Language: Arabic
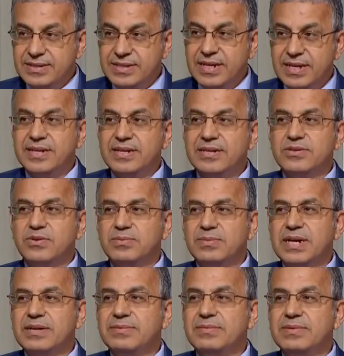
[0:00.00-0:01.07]
لسلطنة
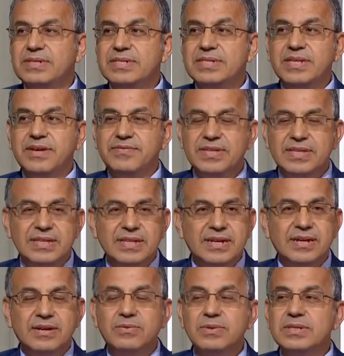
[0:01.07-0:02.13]
عمان
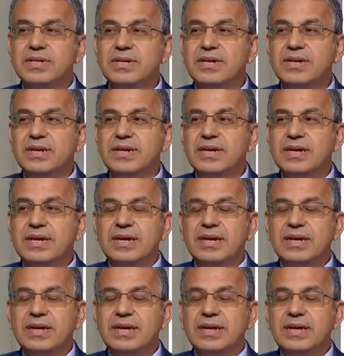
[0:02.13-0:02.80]
لاستضافتنا آه،